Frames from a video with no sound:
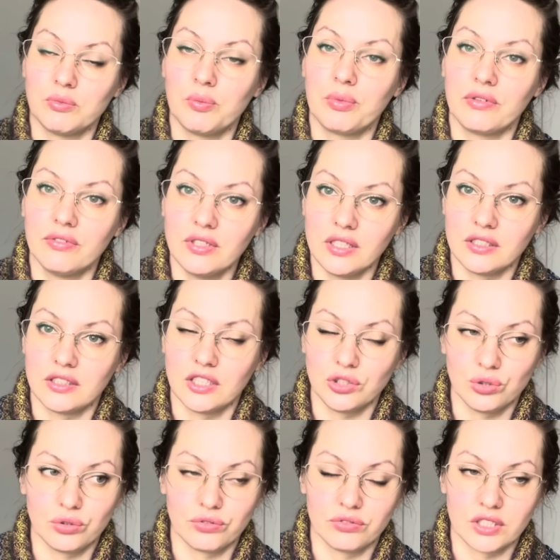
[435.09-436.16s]
Мы привыкли, да,
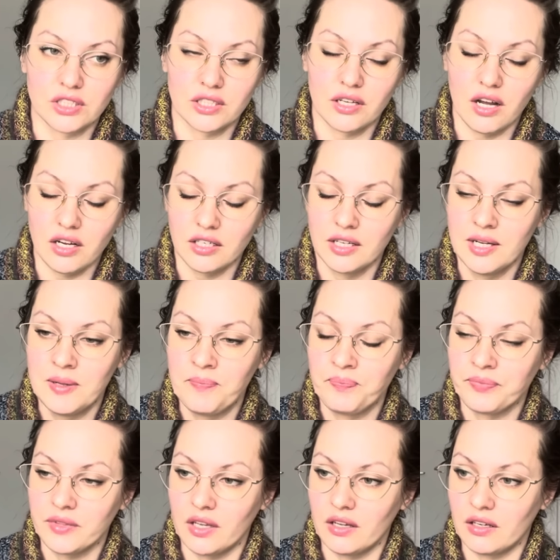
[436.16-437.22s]
что в носках
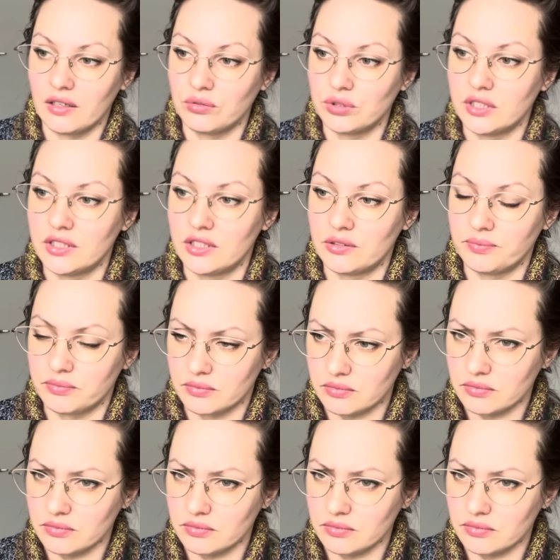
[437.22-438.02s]
э, вот эта